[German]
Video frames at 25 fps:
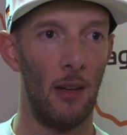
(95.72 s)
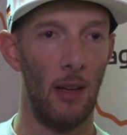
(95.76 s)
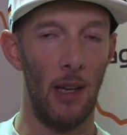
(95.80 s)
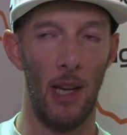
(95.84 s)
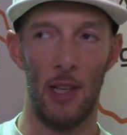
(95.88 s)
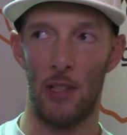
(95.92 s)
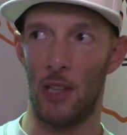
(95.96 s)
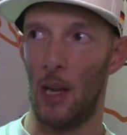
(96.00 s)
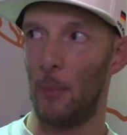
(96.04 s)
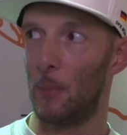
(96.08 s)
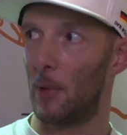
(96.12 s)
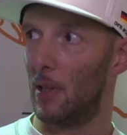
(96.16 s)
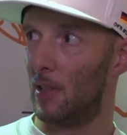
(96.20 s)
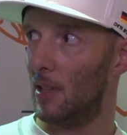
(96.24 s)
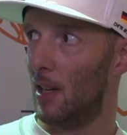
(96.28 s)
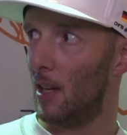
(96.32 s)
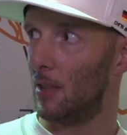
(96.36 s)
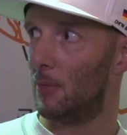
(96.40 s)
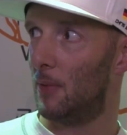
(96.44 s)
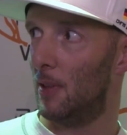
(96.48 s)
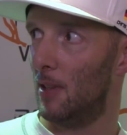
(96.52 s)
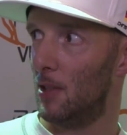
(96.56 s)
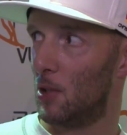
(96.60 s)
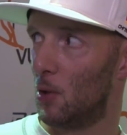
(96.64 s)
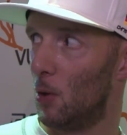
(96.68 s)
Ja, ich habe
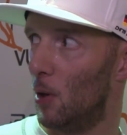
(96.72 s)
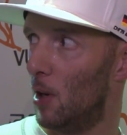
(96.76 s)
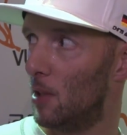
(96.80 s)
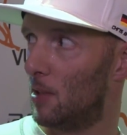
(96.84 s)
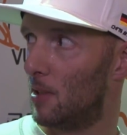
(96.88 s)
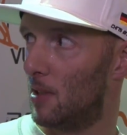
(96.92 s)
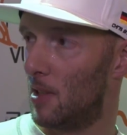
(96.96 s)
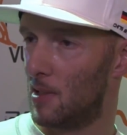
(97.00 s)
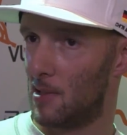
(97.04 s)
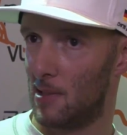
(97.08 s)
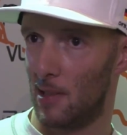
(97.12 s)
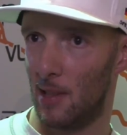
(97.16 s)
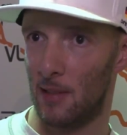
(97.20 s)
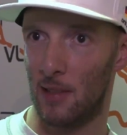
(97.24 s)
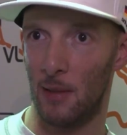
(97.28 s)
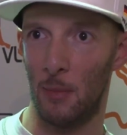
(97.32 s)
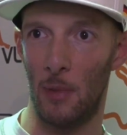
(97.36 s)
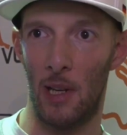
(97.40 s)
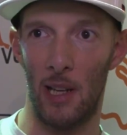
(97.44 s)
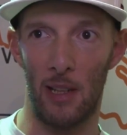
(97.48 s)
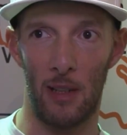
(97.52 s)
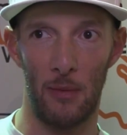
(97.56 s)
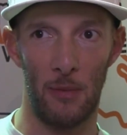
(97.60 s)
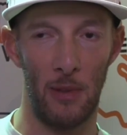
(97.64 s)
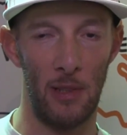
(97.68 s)
gedacht, wenn ich heute das dritte
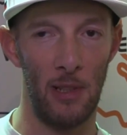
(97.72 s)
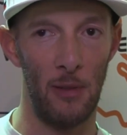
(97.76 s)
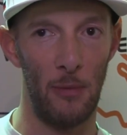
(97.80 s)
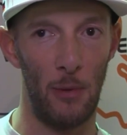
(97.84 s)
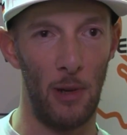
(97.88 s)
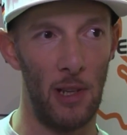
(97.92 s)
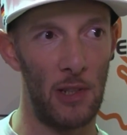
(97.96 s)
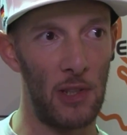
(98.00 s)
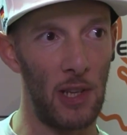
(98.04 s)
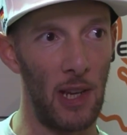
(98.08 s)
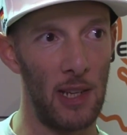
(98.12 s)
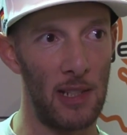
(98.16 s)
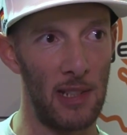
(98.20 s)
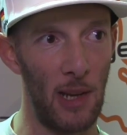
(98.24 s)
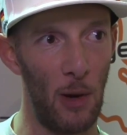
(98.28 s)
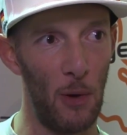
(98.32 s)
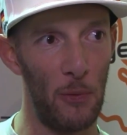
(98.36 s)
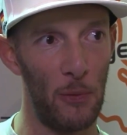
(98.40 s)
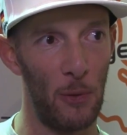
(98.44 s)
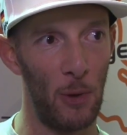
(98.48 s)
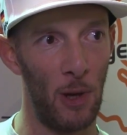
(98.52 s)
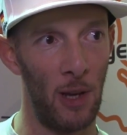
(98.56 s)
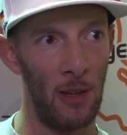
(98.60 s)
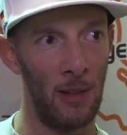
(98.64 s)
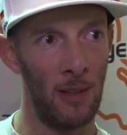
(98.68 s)
Mal gewinne, wollte ich eigentlich
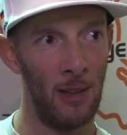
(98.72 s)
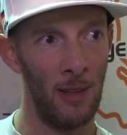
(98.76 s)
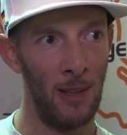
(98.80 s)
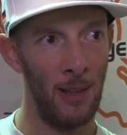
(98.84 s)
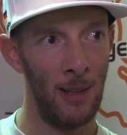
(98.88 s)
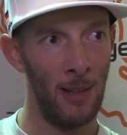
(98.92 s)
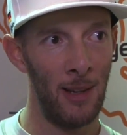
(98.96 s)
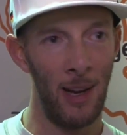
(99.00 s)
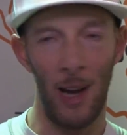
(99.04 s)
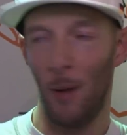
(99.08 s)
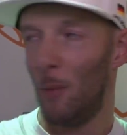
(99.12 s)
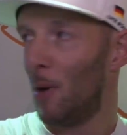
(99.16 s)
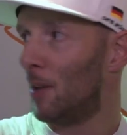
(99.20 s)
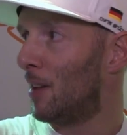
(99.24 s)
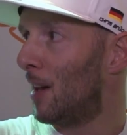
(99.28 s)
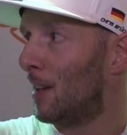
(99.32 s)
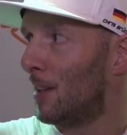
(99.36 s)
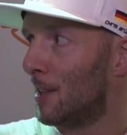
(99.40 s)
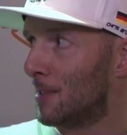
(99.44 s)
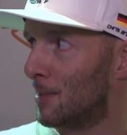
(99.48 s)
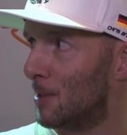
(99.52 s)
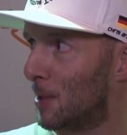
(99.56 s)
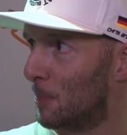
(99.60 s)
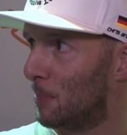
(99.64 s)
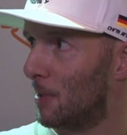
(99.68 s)
aufhören. Aber da
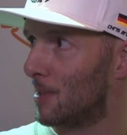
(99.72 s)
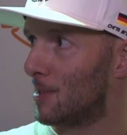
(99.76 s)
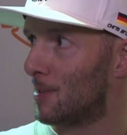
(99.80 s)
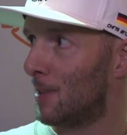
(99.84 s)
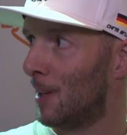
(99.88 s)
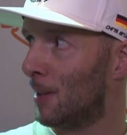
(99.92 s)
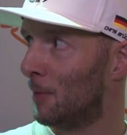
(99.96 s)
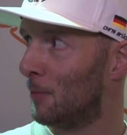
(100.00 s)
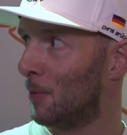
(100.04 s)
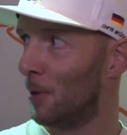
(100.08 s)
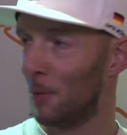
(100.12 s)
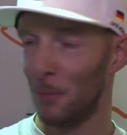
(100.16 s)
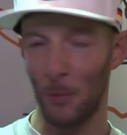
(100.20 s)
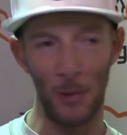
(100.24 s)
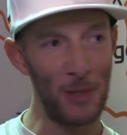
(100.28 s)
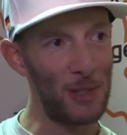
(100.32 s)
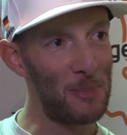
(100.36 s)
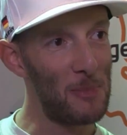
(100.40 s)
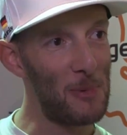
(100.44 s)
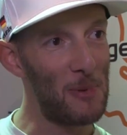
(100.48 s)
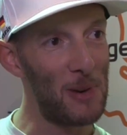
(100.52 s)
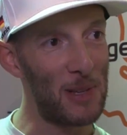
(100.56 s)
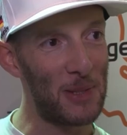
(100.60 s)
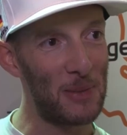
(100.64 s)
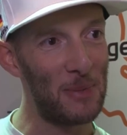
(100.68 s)
das nicht passieren wird, muss
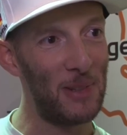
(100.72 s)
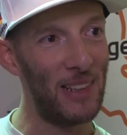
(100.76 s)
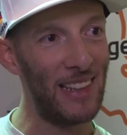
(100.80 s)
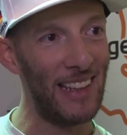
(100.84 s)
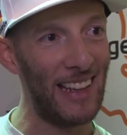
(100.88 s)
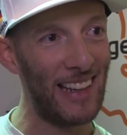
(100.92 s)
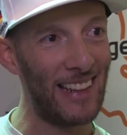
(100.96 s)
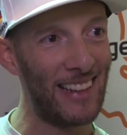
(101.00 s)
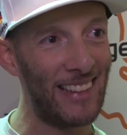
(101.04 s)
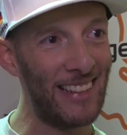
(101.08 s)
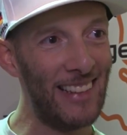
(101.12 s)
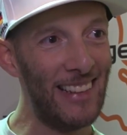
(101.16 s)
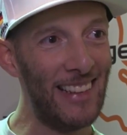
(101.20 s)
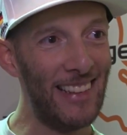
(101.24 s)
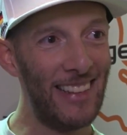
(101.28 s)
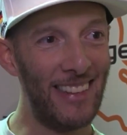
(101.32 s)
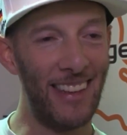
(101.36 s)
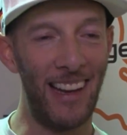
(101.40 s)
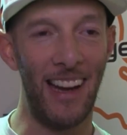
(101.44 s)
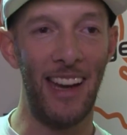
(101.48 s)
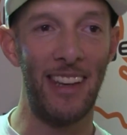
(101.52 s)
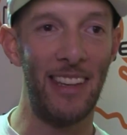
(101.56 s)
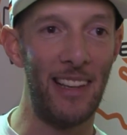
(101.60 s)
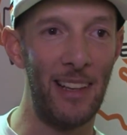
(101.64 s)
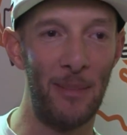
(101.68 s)
ich mir was überlegen.
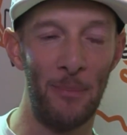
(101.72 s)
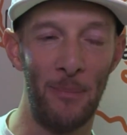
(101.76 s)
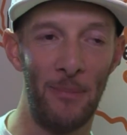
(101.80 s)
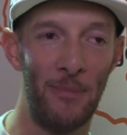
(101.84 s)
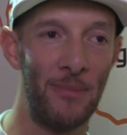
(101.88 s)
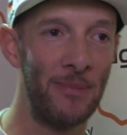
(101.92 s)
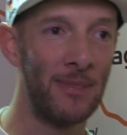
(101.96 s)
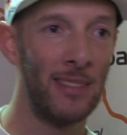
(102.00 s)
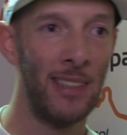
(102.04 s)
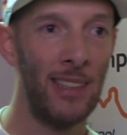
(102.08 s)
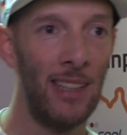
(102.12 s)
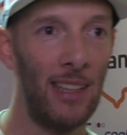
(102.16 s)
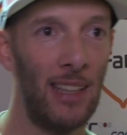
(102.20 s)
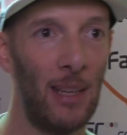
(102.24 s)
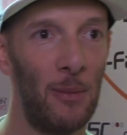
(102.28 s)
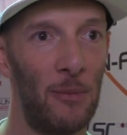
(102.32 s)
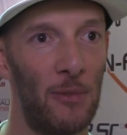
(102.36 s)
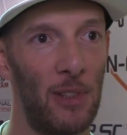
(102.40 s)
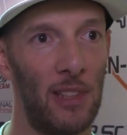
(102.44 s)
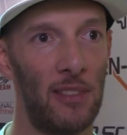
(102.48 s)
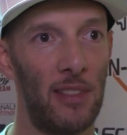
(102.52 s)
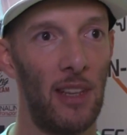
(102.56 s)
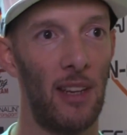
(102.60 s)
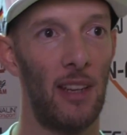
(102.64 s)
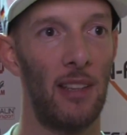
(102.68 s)
Nein, ähm,
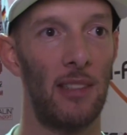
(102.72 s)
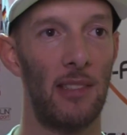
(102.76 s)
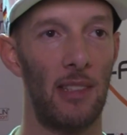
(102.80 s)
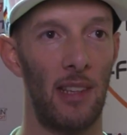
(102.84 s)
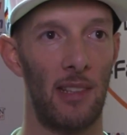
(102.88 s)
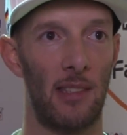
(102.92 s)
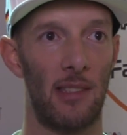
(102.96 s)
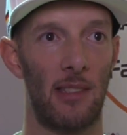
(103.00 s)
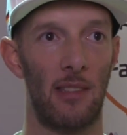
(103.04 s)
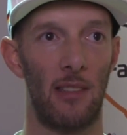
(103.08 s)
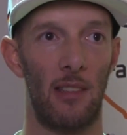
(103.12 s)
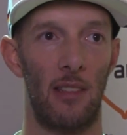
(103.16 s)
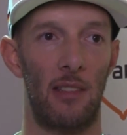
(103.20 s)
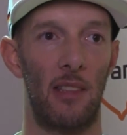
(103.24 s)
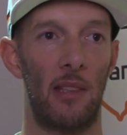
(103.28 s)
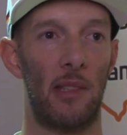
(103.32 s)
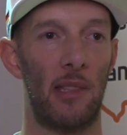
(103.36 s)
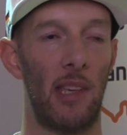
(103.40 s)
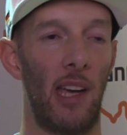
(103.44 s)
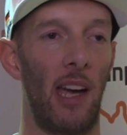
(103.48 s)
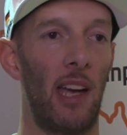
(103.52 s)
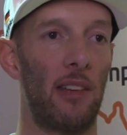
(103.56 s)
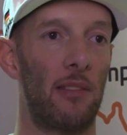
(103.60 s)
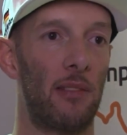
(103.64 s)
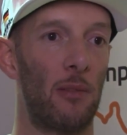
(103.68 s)
im Winter ist jetzt so die
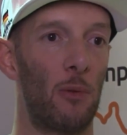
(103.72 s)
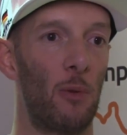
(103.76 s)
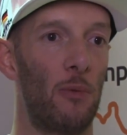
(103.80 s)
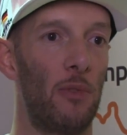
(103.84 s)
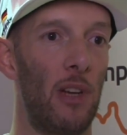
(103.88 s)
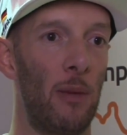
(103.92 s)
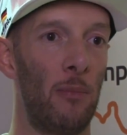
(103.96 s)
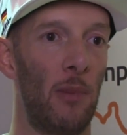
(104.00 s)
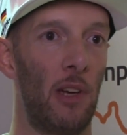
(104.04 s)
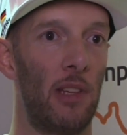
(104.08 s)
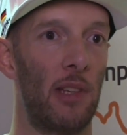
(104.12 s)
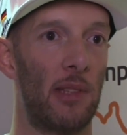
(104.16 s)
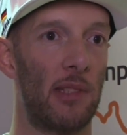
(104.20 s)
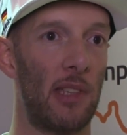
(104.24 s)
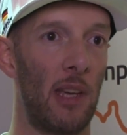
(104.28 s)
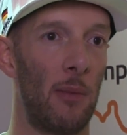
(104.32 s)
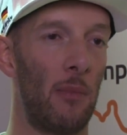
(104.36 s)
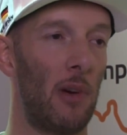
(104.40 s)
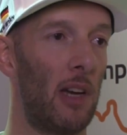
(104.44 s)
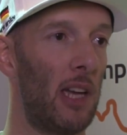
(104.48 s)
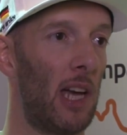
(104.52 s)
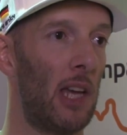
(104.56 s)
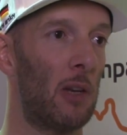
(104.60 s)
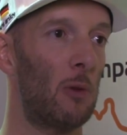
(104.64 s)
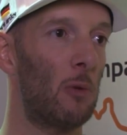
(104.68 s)
Zeit November,
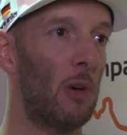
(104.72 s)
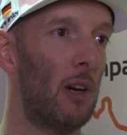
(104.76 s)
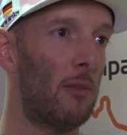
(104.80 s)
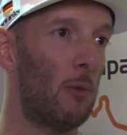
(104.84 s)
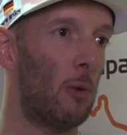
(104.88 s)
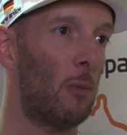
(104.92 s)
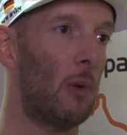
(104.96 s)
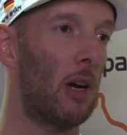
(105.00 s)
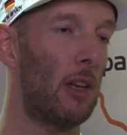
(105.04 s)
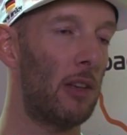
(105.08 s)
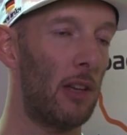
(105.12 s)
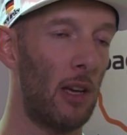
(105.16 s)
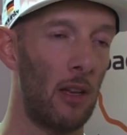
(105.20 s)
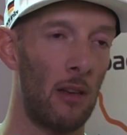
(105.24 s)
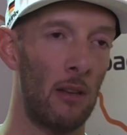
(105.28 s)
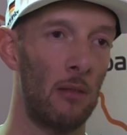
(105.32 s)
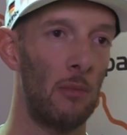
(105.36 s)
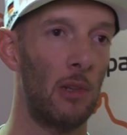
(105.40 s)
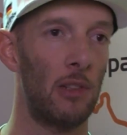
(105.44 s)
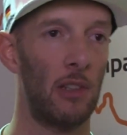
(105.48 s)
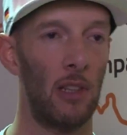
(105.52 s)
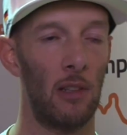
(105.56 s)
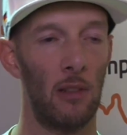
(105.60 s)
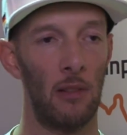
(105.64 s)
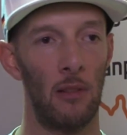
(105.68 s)
Dezember, Januar, wo man
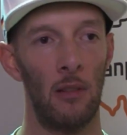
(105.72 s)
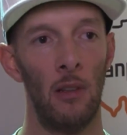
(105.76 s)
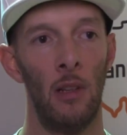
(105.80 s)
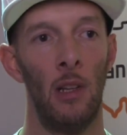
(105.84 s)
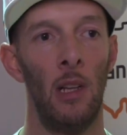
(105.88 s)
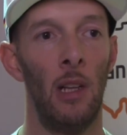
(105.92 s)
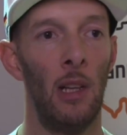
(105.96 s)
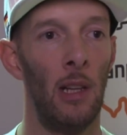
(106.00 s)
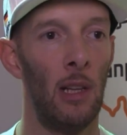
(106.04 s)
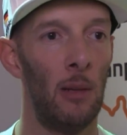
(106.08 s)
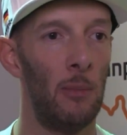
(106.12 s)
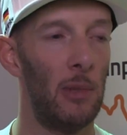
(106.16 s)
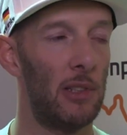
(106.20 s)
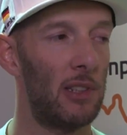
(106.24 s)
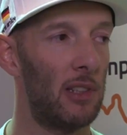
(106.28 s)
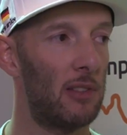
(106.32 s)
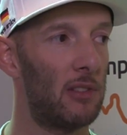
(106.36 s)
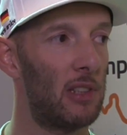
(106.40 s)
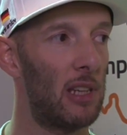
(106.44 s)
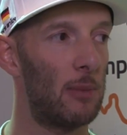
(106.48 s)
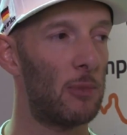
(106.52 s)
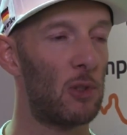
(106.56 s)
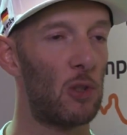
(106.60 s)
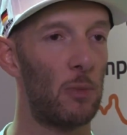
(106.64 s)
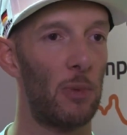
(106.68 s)
dann mit den, mit den
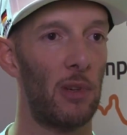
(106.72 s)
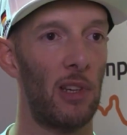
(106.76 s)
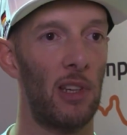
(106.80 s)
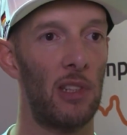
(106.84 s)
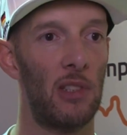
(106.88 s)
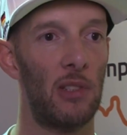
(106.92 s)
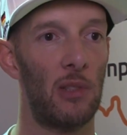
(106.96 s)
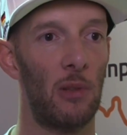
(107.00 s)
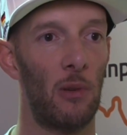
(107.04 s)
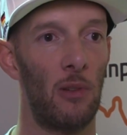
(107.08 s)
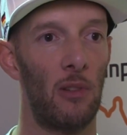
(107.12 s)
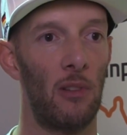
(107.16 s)
Teams spricht.